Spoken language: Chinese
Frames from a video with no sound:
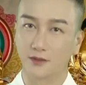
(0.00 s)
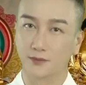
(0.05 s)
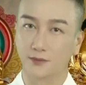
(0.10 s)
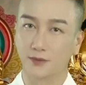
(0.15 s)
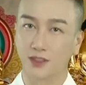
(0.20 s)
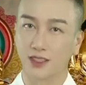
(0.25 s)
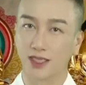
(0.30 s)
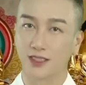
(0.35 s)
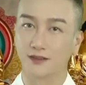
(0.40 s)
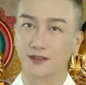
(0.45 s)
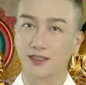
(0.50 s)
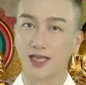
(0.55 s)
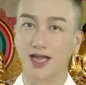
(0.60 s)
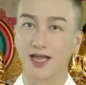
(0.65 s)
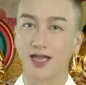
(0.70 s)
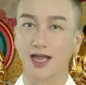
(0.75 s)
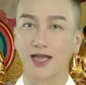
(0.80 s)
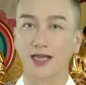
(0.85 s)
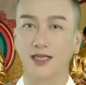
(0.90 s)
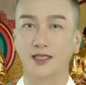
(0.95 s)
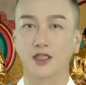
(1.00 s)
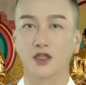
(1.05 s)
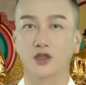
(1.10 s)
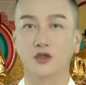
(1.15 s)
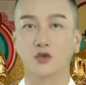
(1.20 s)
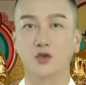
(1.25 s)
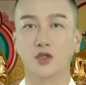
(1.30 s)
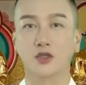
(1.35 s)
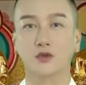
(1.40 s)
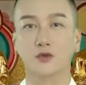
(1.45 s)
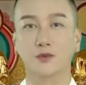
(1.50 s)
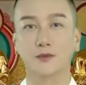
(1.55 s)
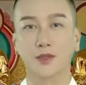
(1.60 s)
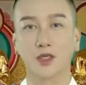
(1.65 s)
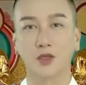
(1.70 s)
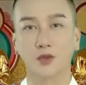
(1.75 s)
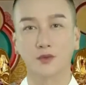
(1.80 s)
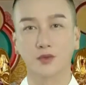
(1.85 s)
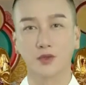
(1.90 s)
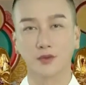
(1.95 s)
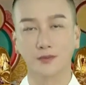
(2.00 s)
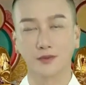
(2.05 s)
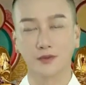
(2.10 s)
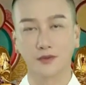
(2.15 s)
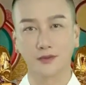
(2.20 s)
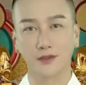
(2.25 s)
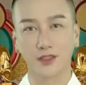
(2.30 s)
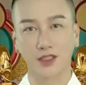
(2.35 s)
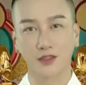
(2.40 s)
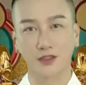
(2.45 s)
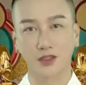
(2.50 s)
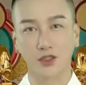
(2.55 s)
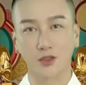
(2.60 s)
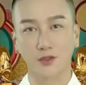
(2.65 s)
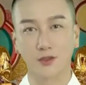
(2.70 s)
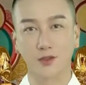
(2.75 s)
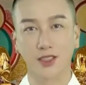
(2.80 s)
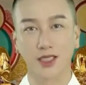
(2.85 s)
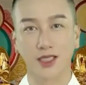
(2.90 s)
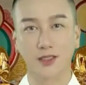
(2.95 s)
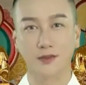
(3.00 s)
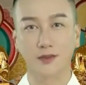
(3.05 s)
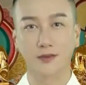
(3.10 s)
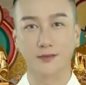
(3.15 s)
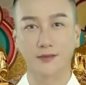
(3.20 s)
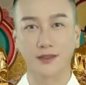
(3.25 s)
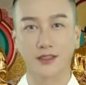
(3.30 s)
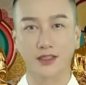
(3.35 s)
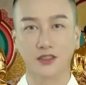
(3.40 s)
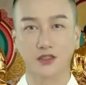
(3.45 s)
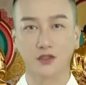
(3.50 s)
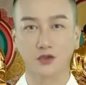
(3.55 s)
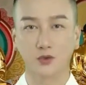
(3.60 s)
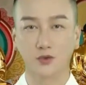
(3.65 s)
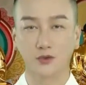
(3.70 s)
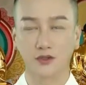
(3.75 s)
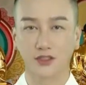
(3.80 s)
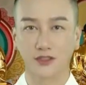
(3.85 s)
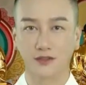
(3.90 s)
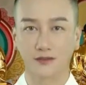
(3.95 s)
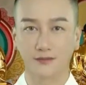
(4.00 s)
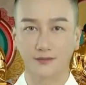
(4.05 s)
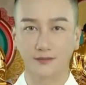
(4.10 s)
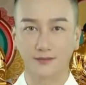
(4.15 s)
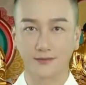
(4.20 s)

不看大海，抓住泡沫不放，越来越迷的众生，